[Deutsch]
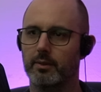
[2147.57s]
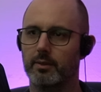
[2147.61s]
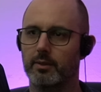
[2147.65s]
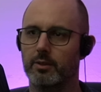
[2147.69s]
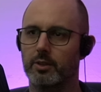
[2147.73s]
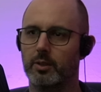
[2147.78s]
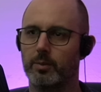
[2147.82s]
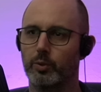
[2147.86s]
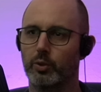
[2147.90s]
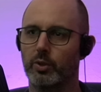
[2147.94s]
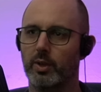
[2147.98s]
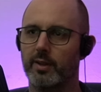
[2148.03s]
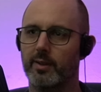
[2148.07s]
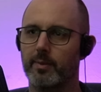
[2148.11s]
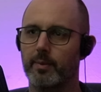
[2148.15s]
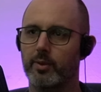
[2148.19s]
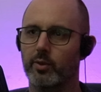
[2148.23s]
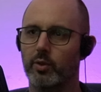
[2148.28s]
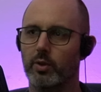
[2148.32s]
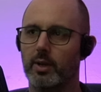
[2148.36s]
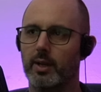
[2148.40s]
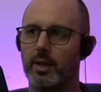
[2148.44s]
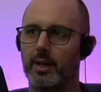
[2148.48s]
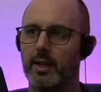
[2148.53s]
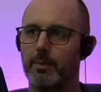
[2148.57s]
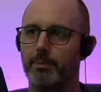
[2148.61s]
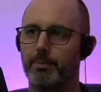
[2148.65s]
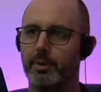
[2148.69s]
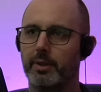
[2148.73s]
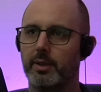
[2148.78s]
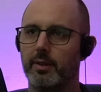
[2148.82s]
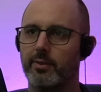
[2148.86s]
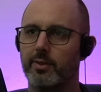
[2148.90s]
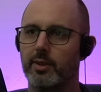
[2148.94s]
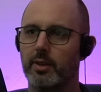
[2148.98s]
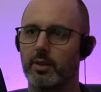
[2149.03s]
Komm, du kannst mal so einen kleinen
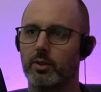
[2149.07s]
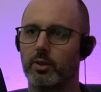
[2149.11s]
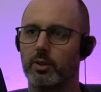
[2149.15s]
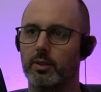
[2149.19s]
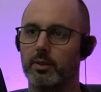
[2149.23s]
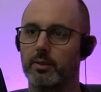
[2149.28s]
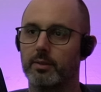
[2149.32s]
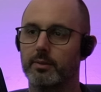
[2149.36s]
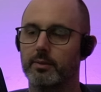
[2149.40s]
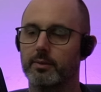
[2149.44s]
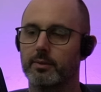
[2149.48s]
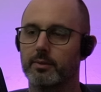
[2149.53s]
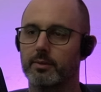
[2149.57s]
Pilz hier gönnen.